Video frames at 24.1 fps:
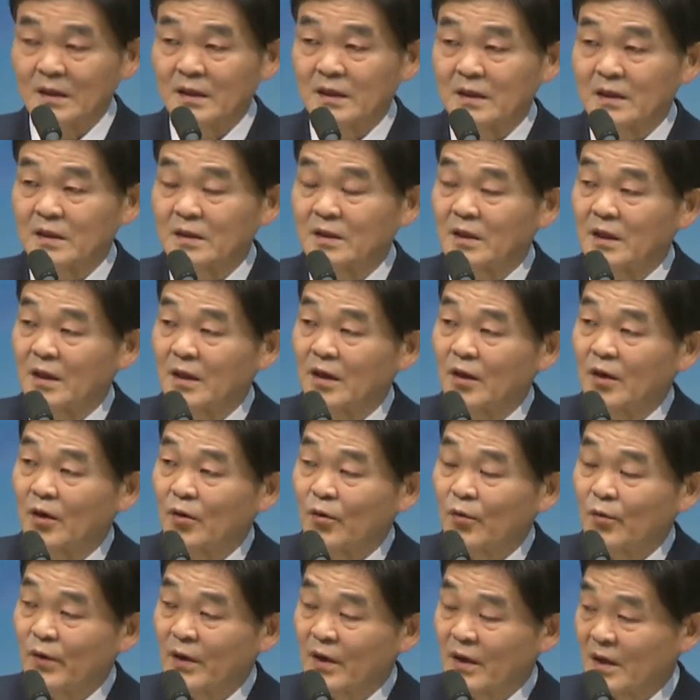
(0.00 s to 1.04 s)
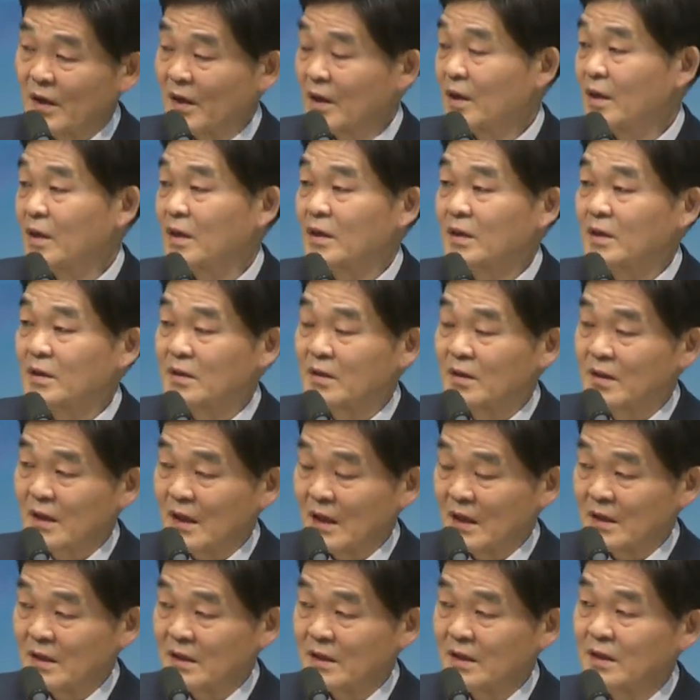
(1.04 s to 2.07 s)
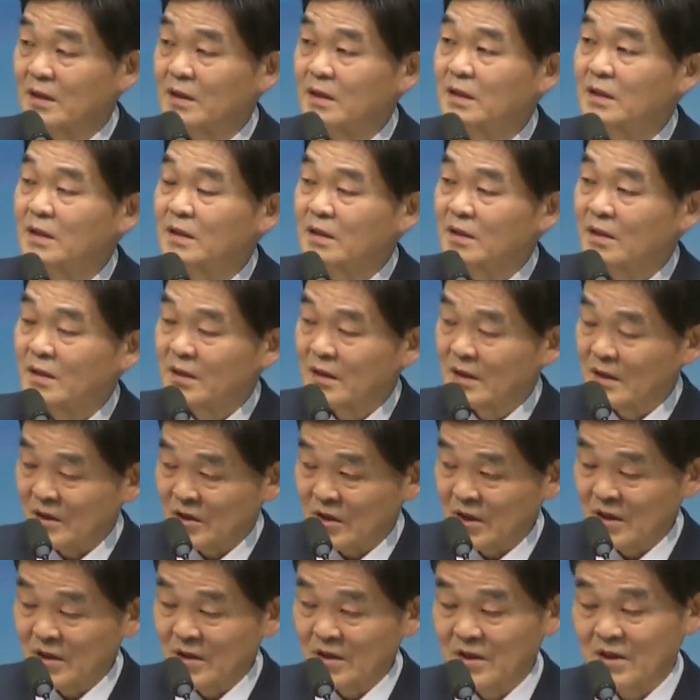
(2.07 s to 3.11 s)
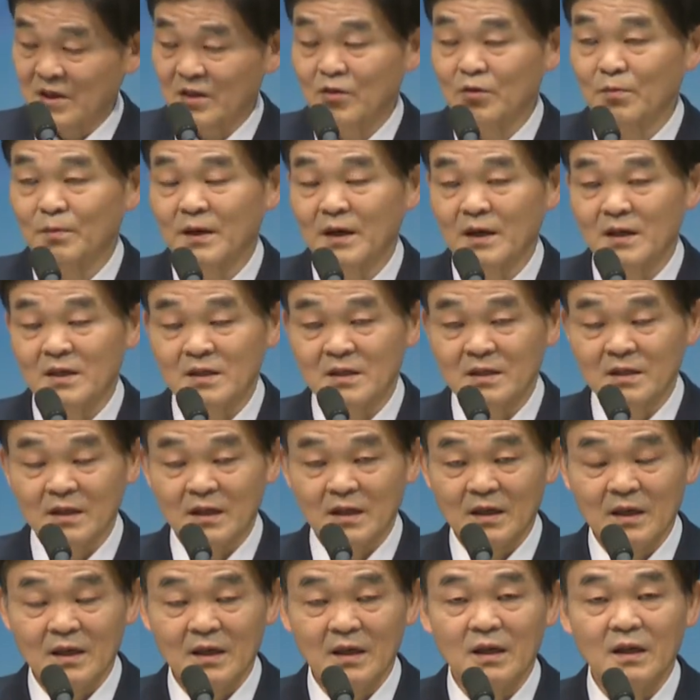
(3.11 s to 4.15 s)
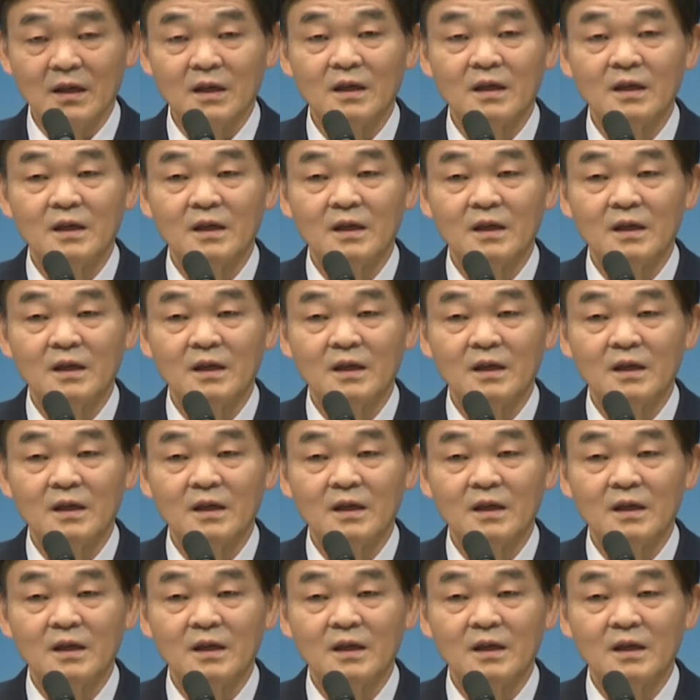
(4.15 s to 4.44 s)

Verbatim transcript: 그런데 왜 끝까지 예, 죄를 짓고 말았을까?